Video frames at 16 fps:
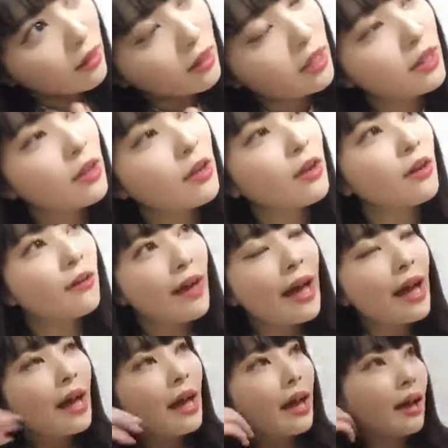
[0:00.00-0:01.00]
昨日
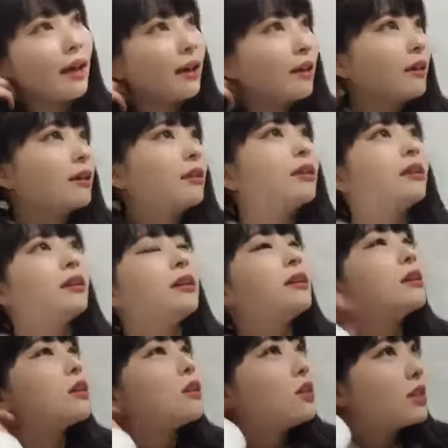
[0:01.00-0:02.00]
は
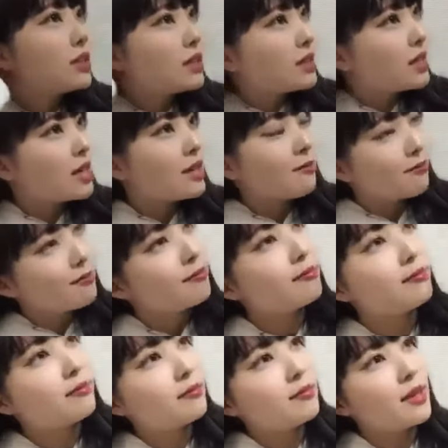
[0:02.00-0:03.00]
こじりん
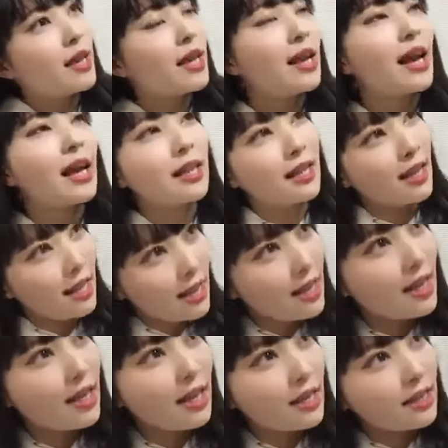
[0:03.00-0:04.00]
りか
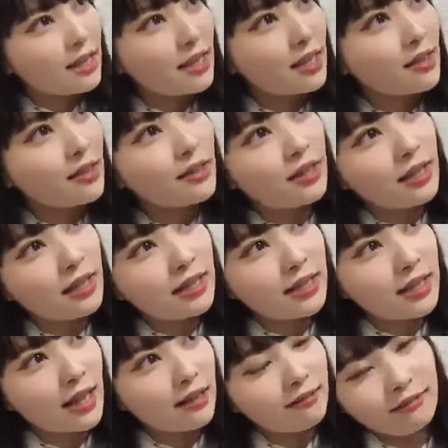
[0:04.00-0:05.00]
てぃしおり
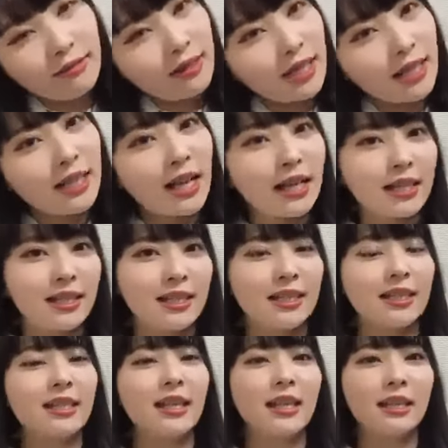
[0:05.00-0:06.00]
ちゃんりな
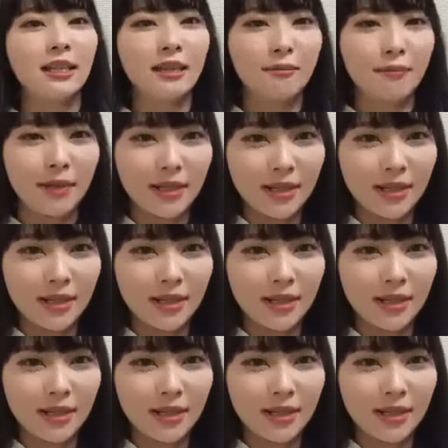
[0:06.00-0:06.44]
ちで行きま